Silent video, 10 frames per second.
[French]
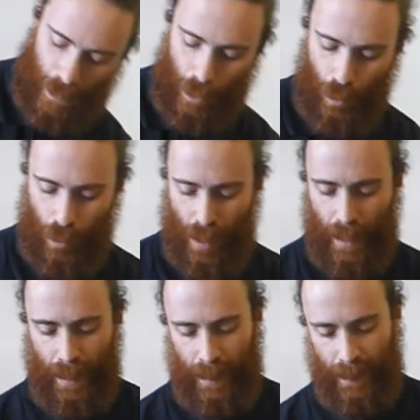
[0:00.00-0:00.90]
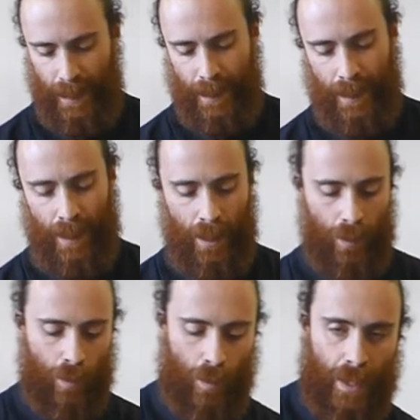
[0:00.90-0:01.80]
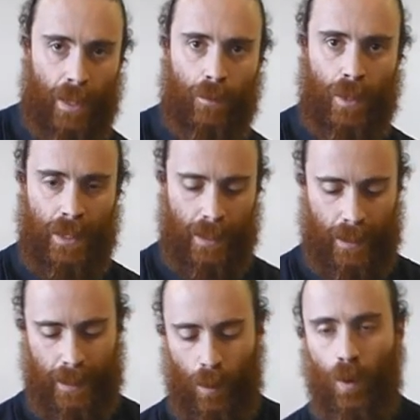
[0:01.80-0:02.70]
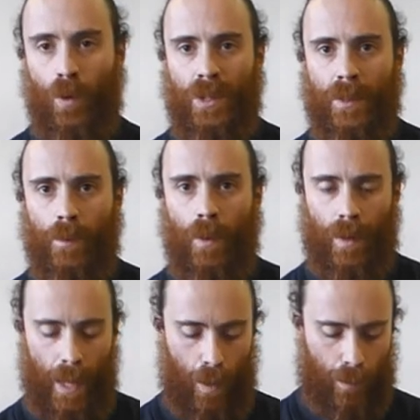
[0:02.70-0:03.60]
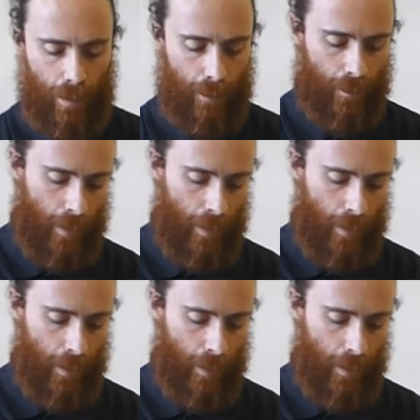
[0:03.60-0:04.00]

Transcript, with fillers: L'oculaire, il est 10. Donc 4 x 10, c'est le grossissement 40.